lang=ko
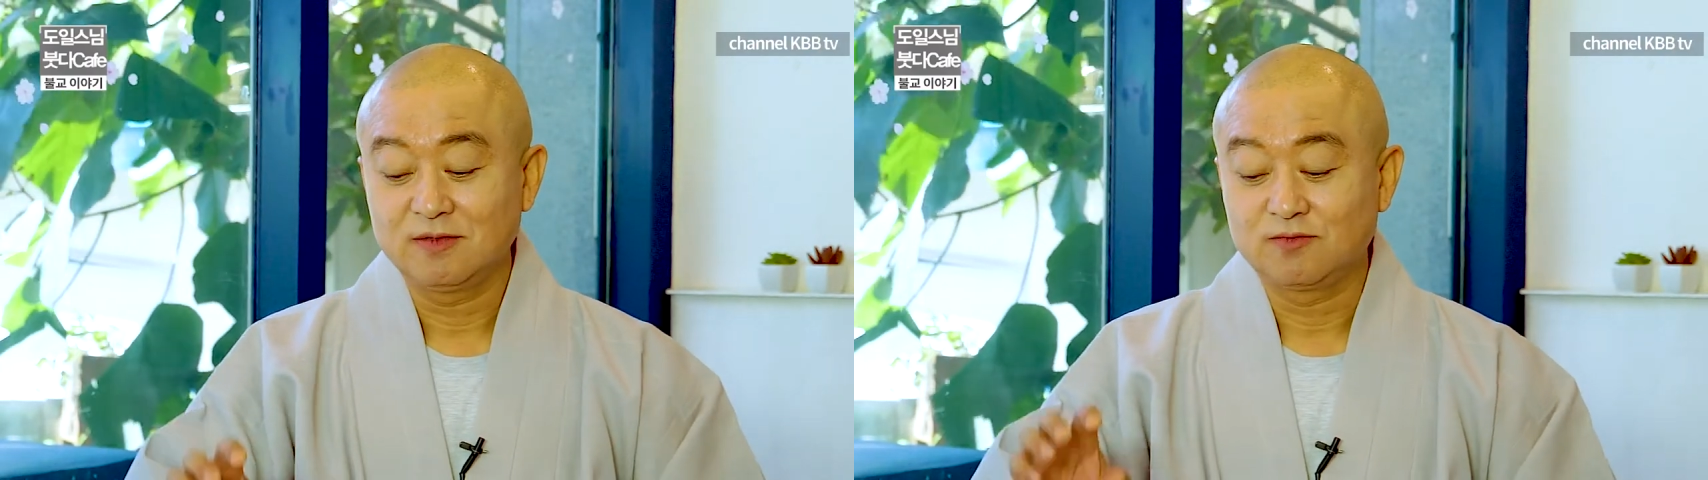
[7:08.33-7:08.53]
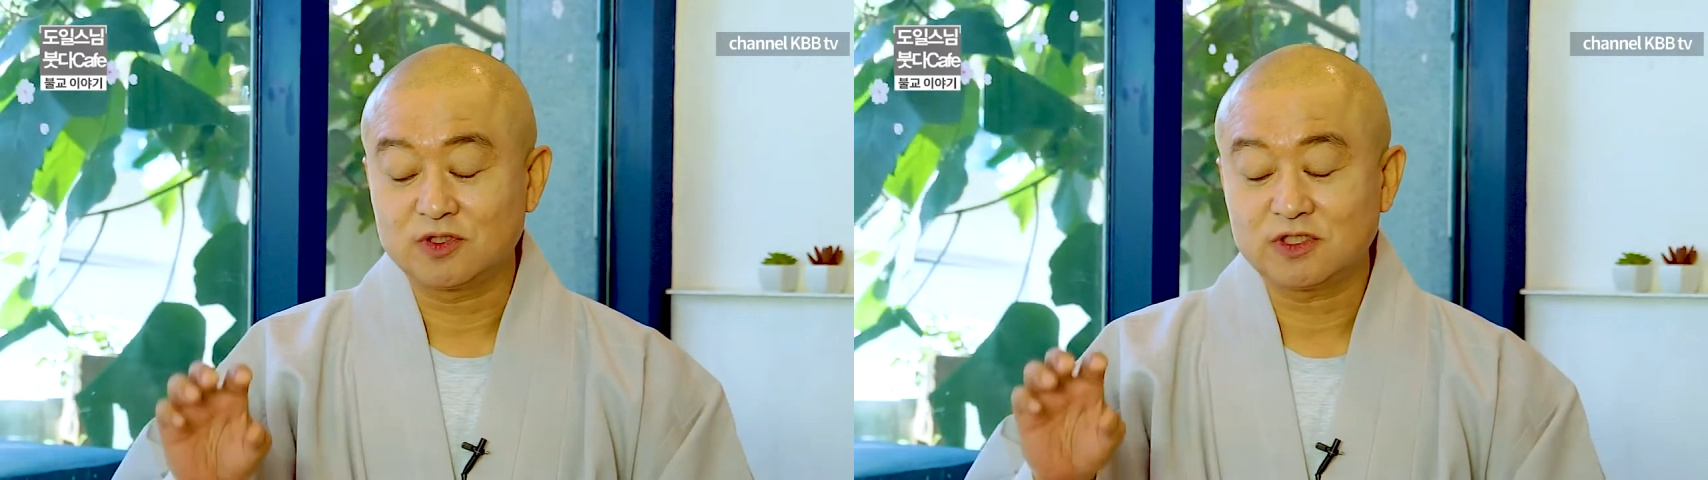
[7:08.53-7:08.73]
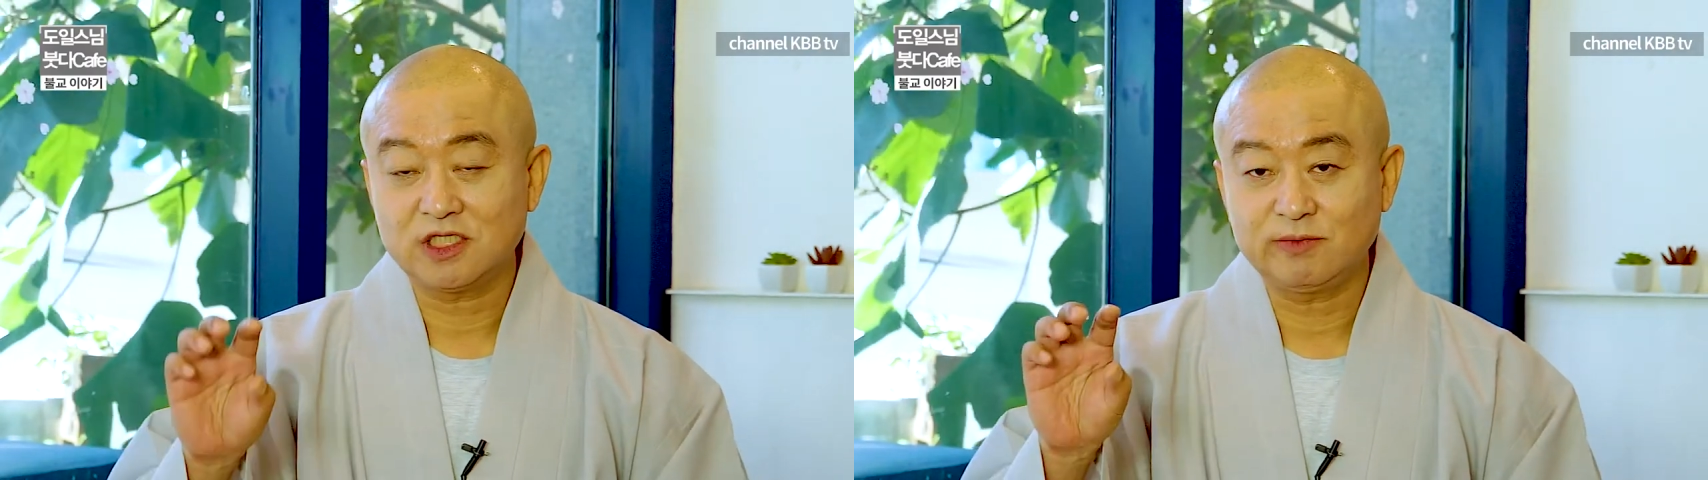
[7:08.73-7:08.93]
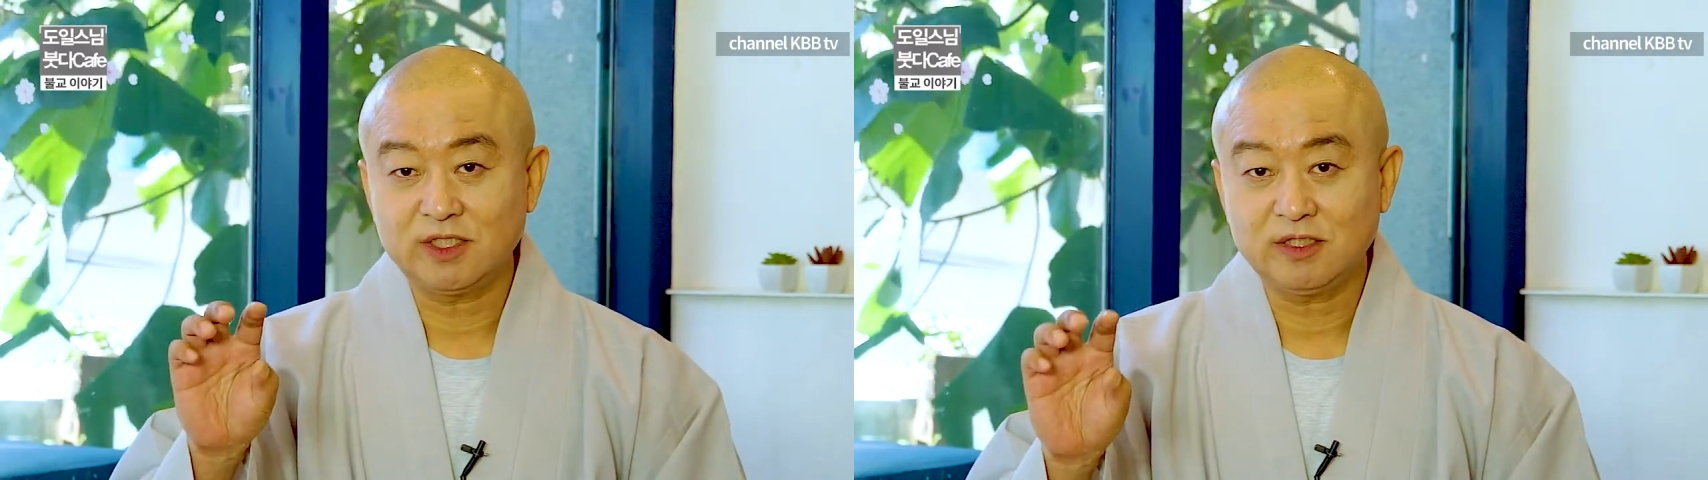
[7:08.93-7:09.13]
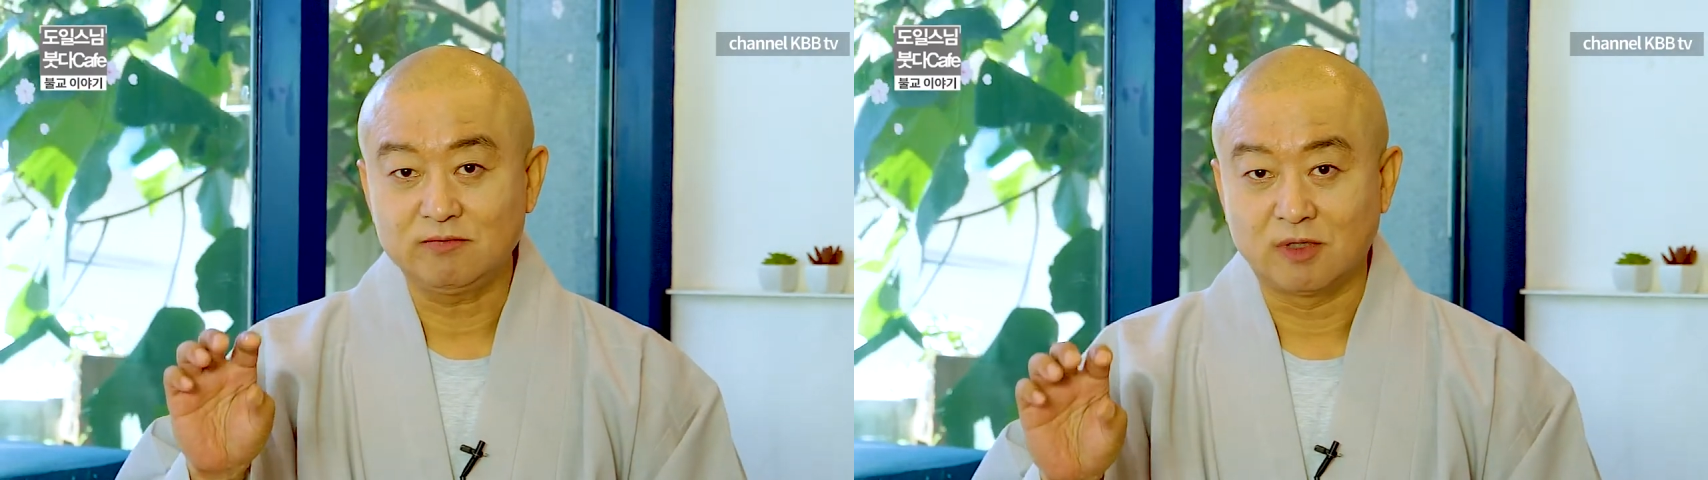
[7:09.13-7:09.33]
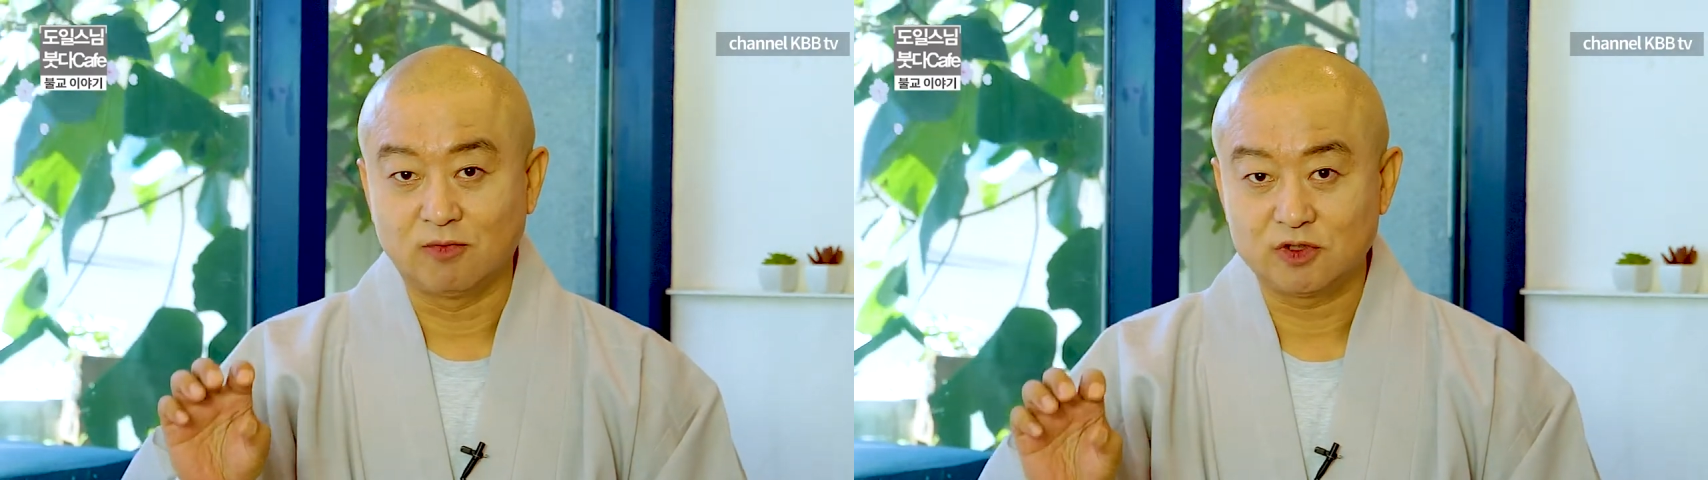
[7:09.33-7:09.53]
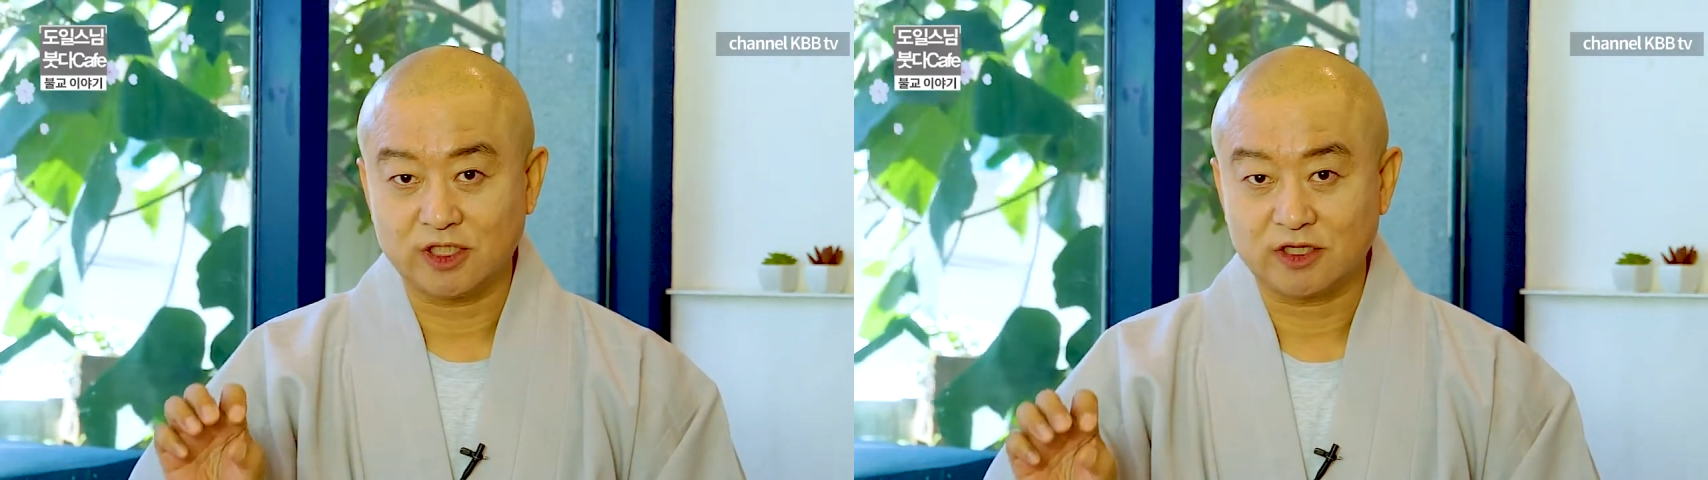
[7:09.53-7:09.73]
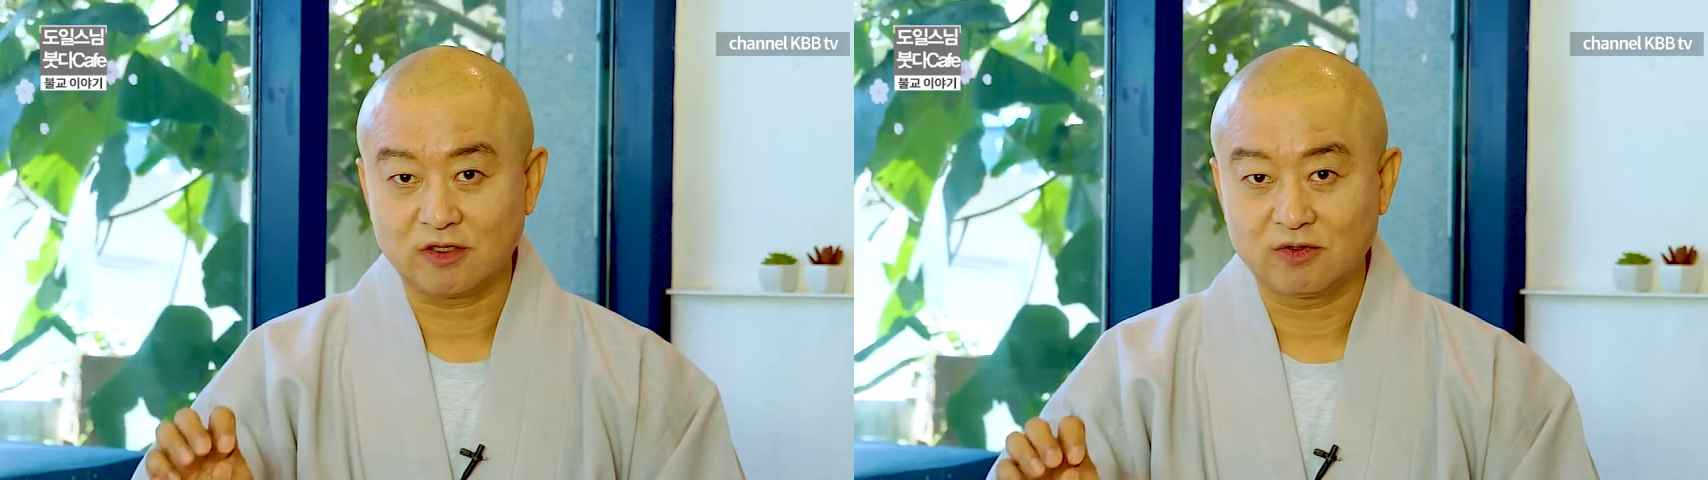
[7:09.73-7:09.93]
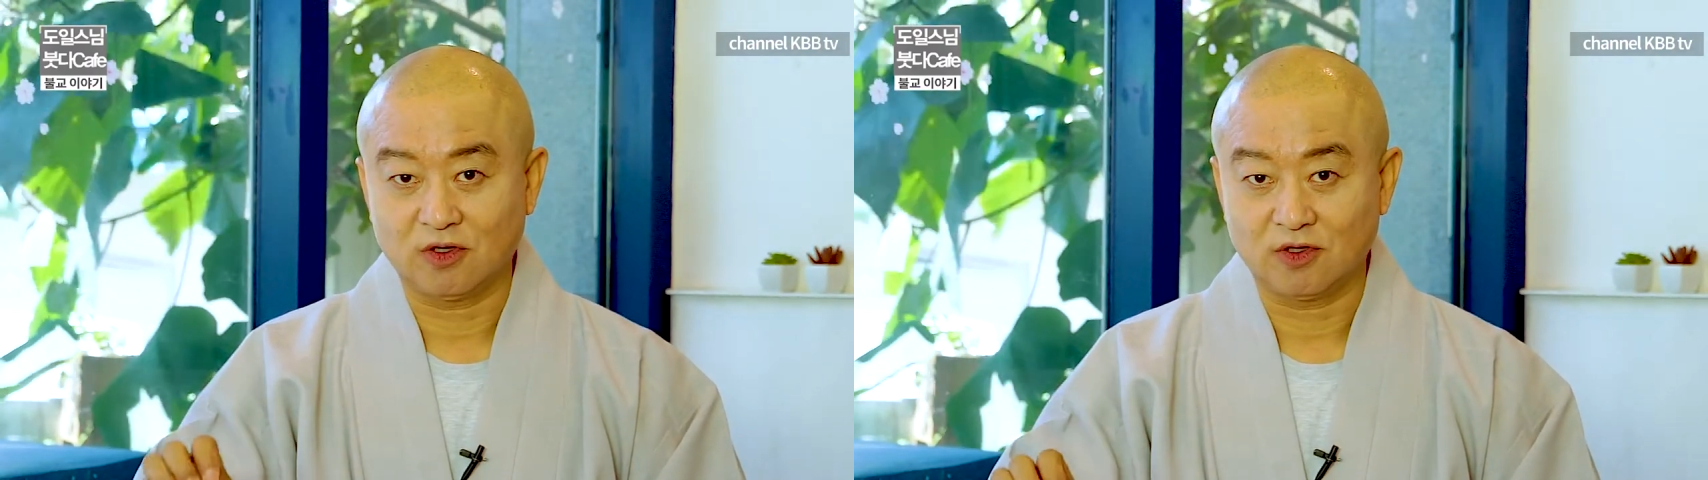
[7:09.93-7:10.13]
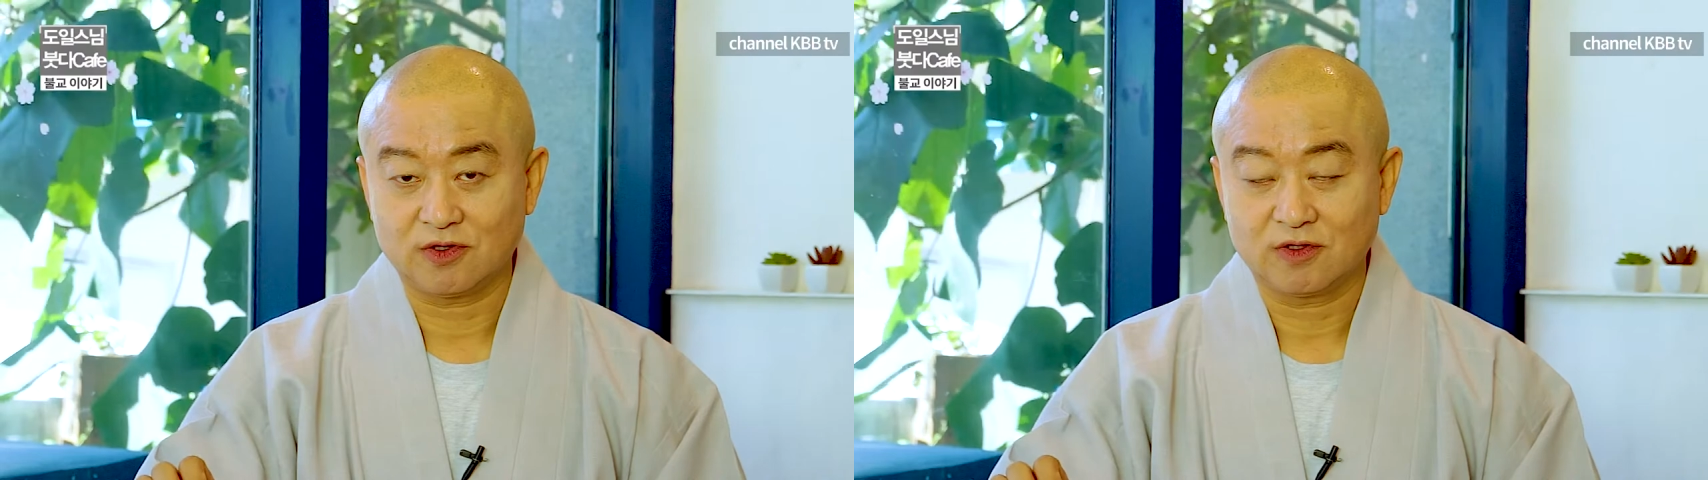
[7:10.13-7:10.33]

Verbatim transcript: 부처님이 머무셨던 곳